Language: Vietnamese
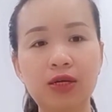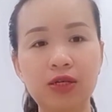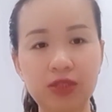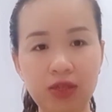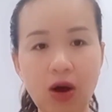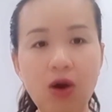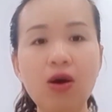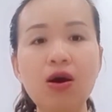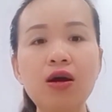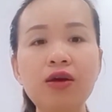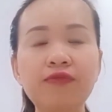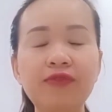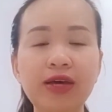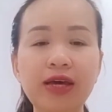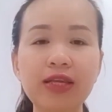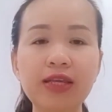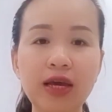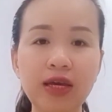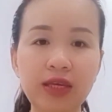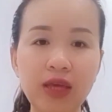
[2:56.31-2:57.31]
rõ hơn về
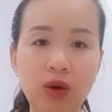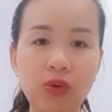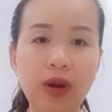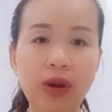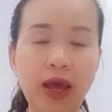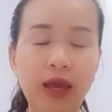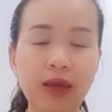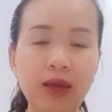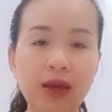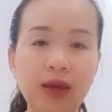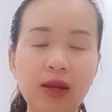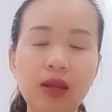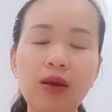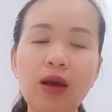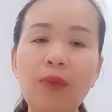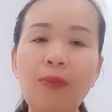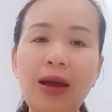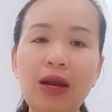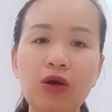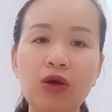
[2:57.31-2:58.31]
cái dây dầu này để
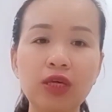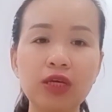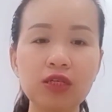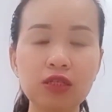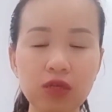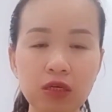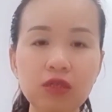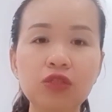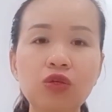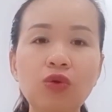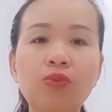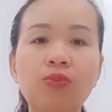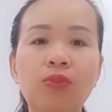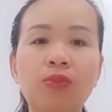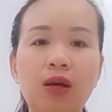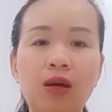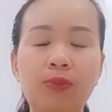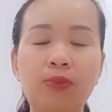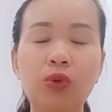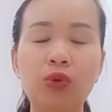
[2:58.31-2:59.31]
các bạn có thể sử dụng
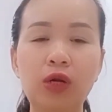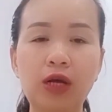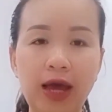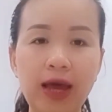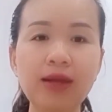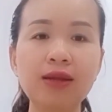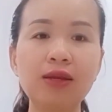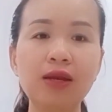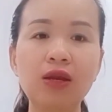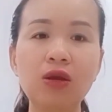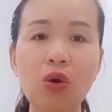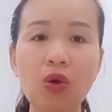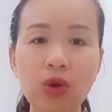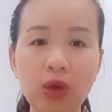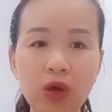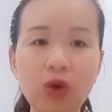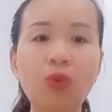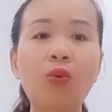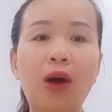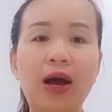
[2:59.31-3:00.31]
một cách nó có
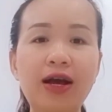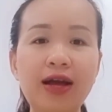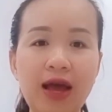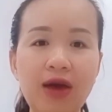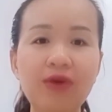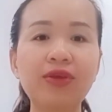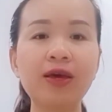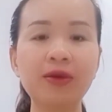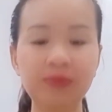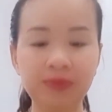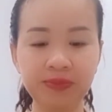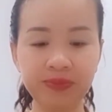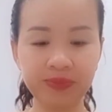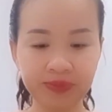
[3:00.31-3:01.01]
hiệu quả cao nhé